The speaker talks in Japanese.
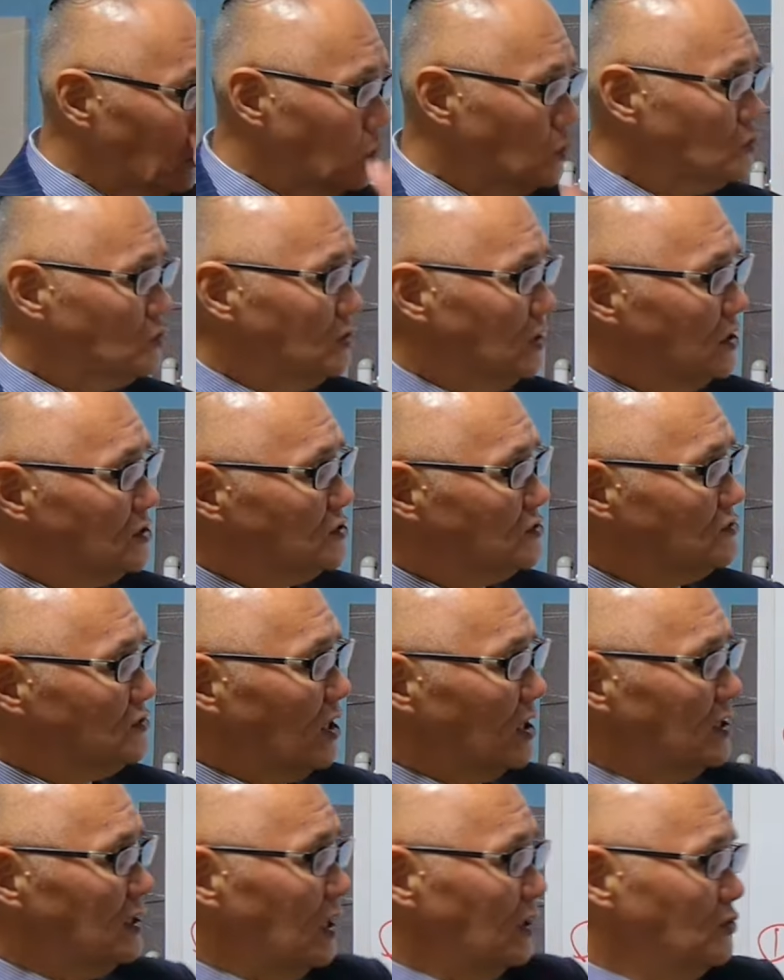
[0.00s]
このね、取
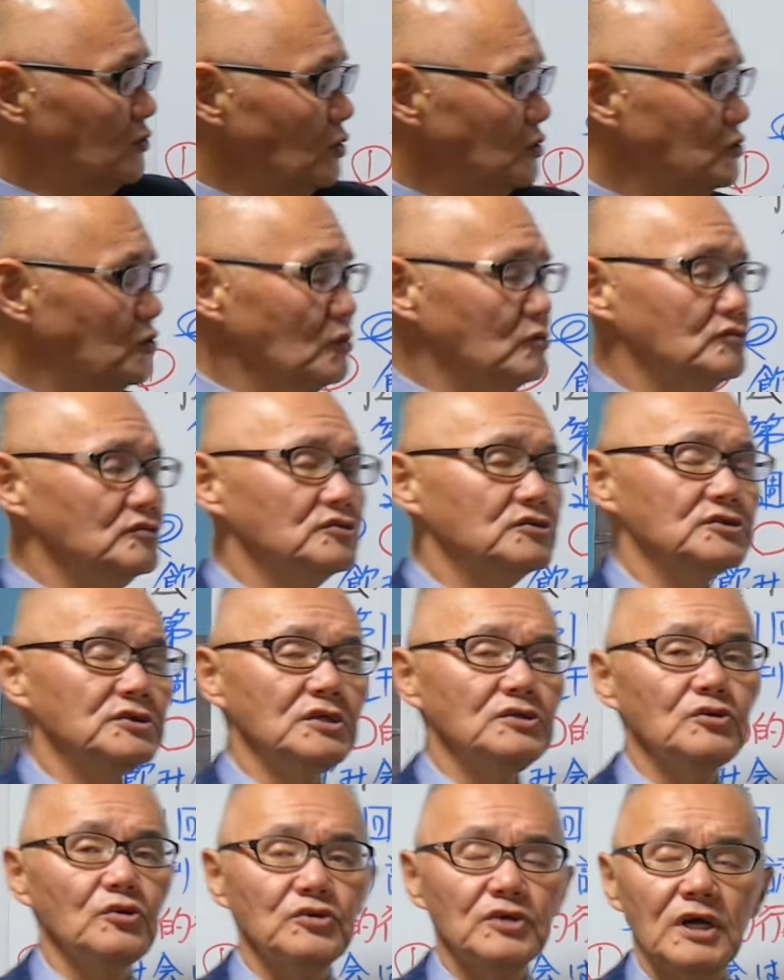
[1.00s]
材源の取得って
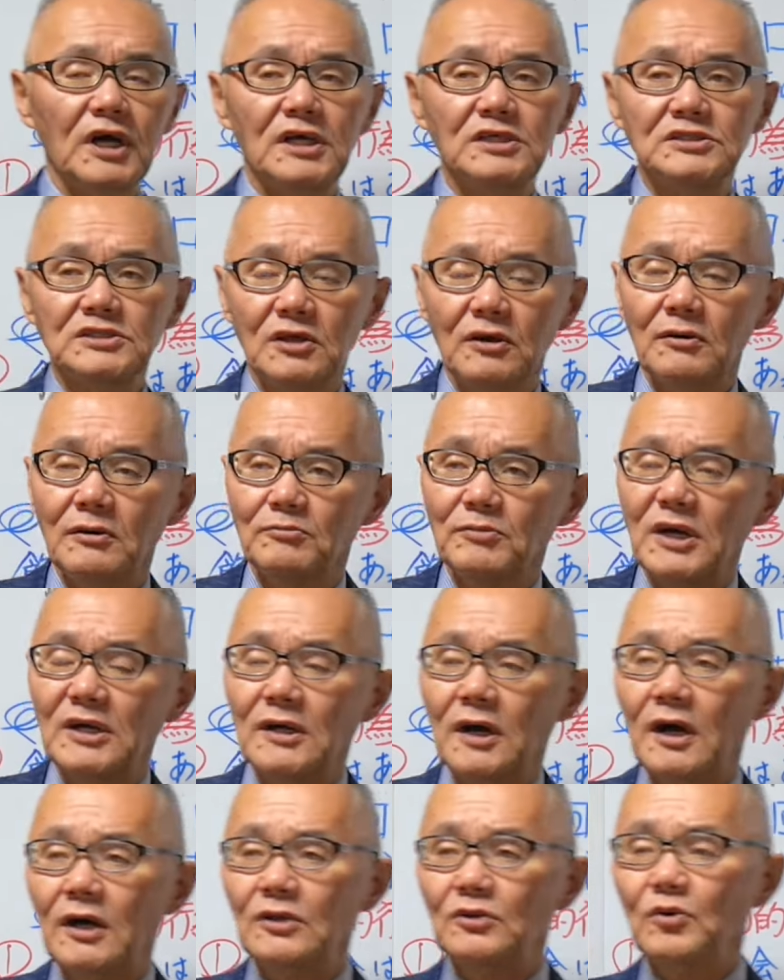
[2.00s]
いうのに関しては、
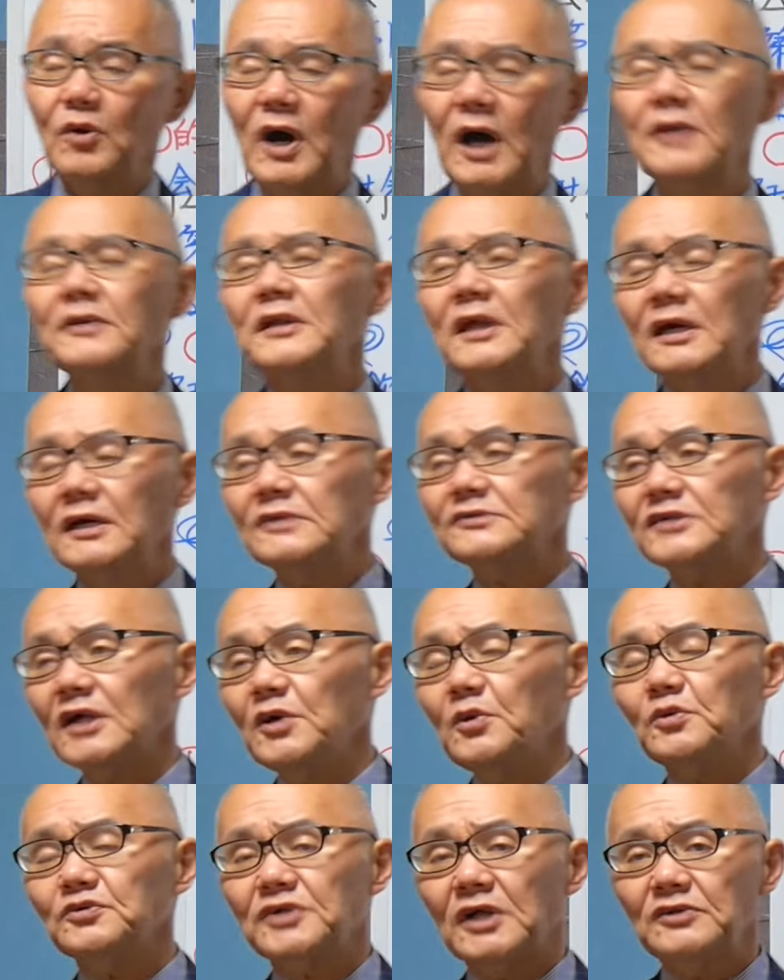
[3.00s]
まあ、あの、判例が、
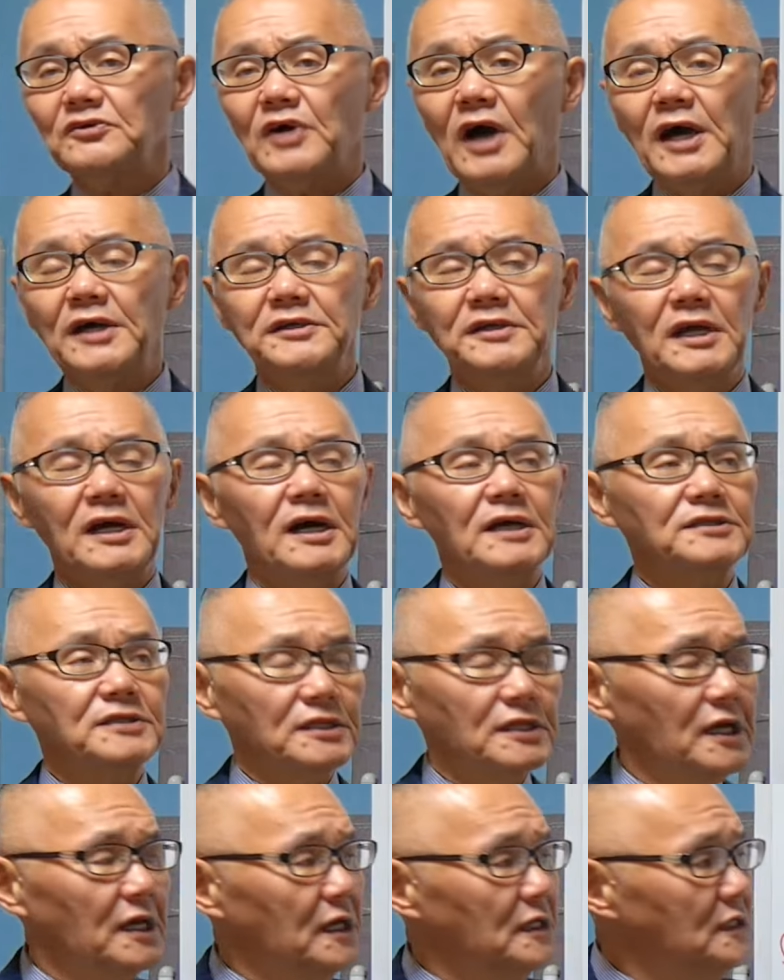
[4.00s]
最高裁の判例があっ
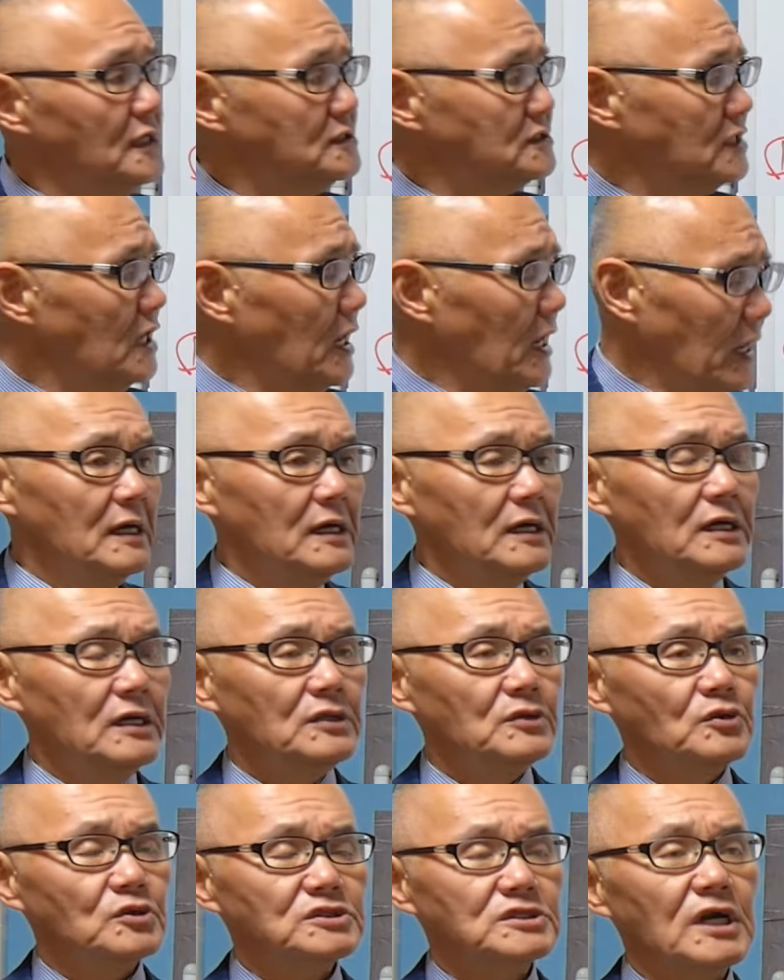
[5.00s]
てね、NHK
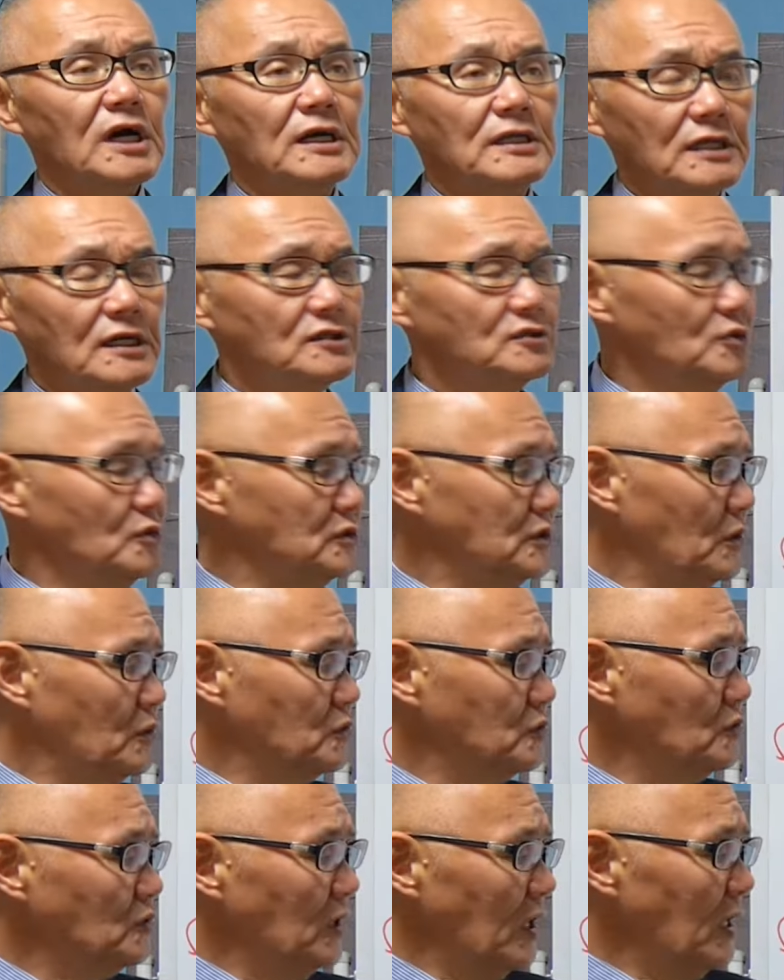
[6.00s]
の記者がね、そういった
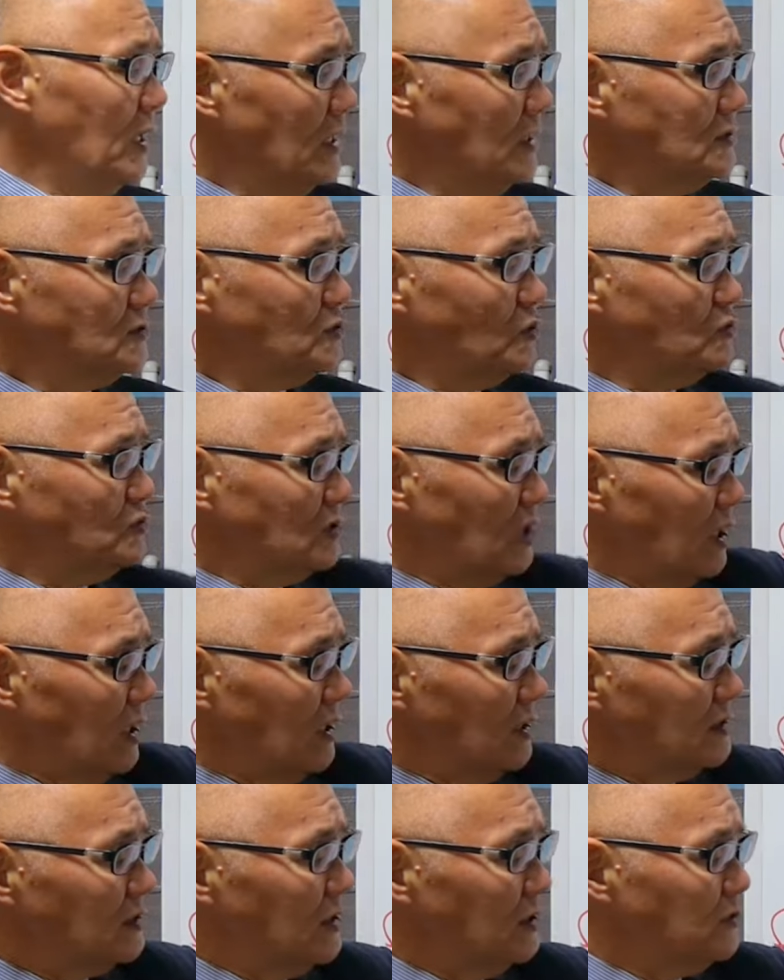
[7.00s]
ことで、取得
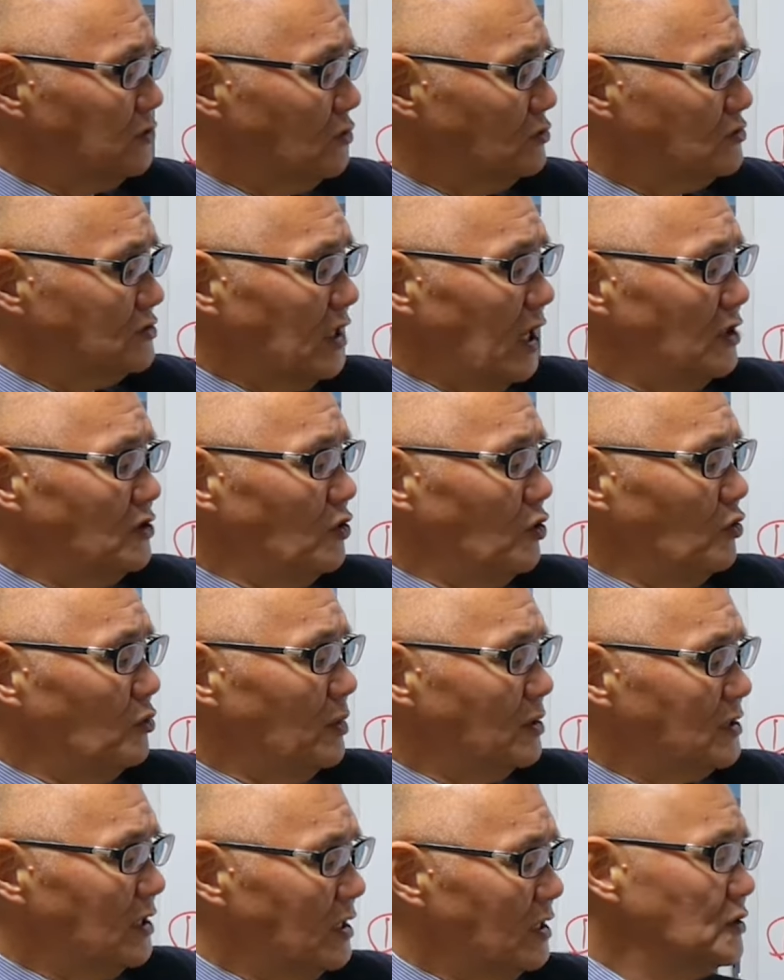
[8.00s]
で、結局最後
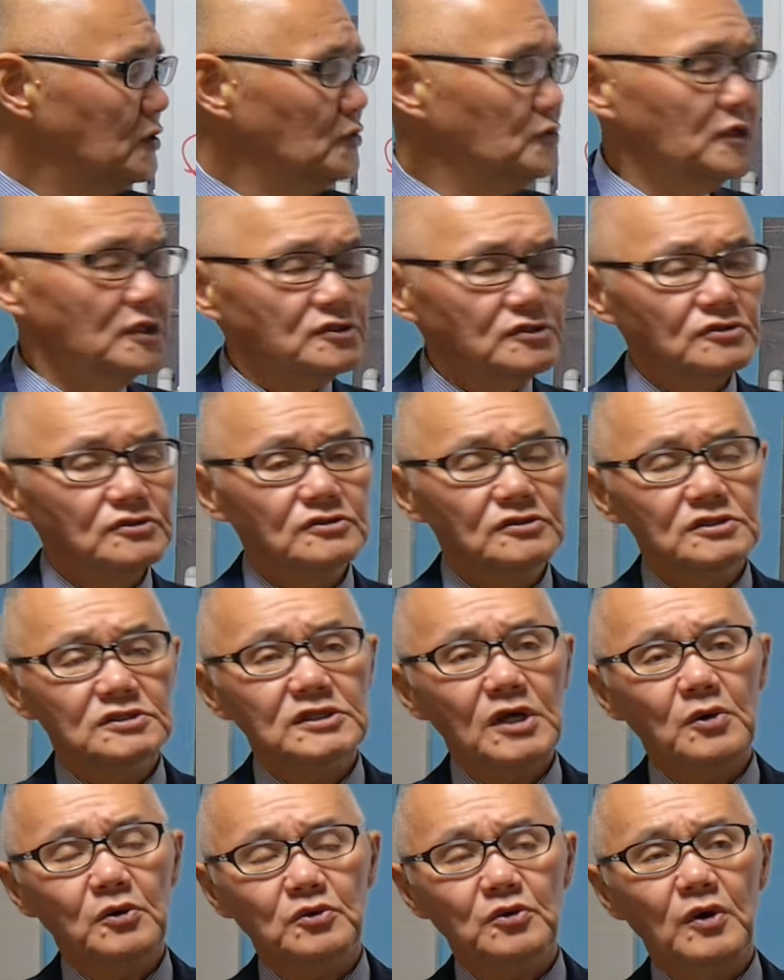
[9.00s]
まで拒絶し
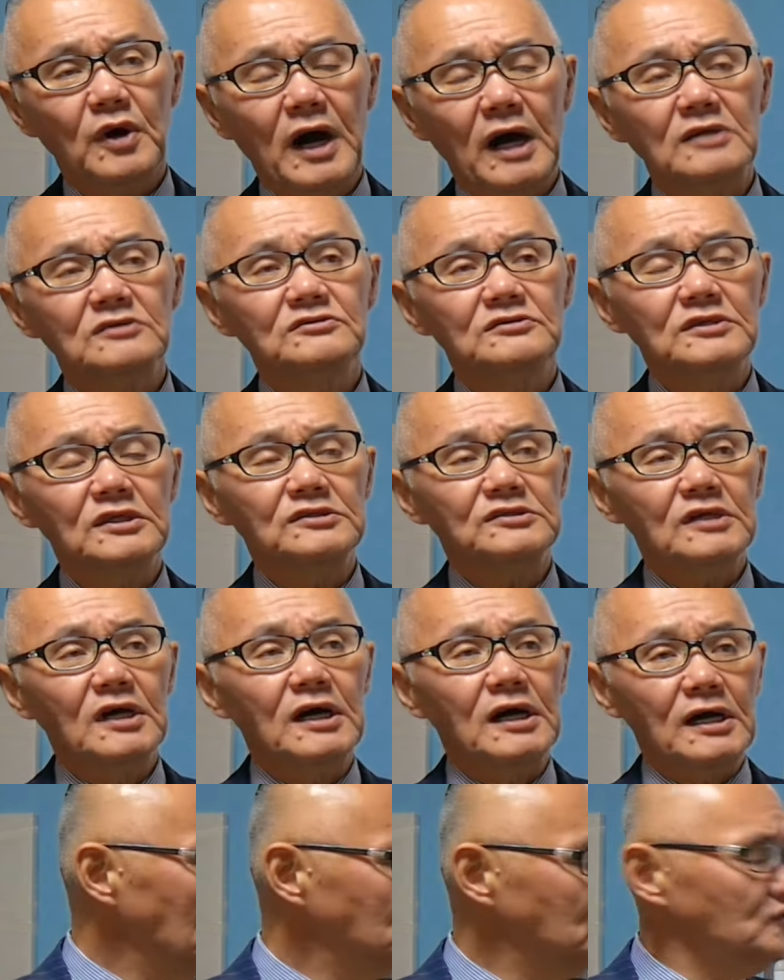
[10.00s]
たことがあるんです
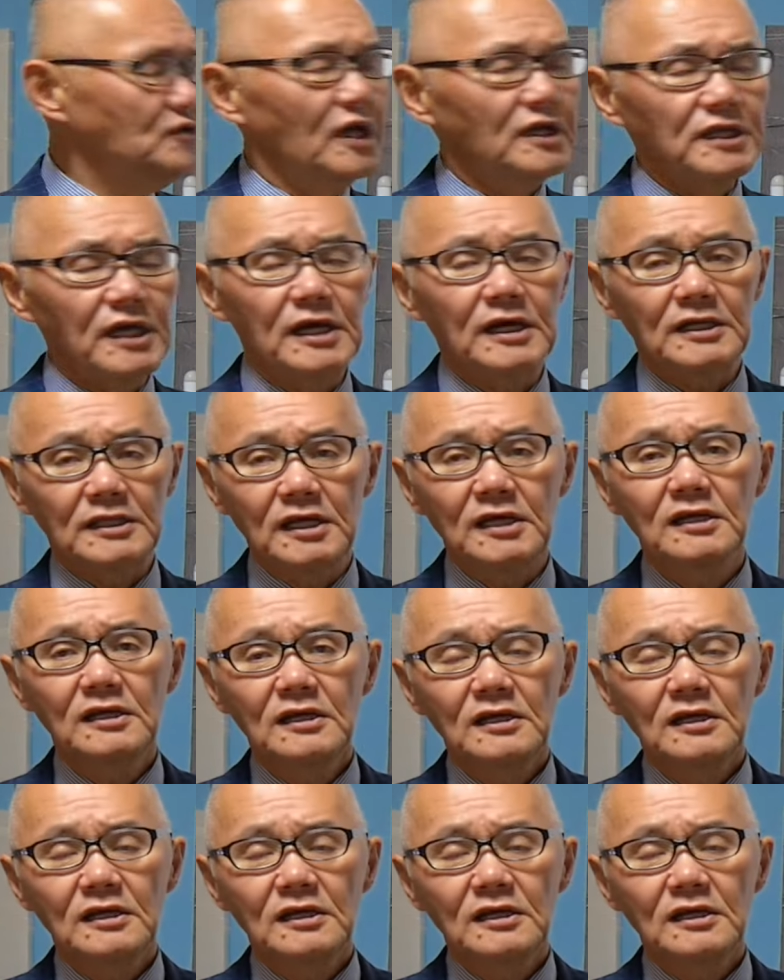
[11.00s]
が、取材源がね、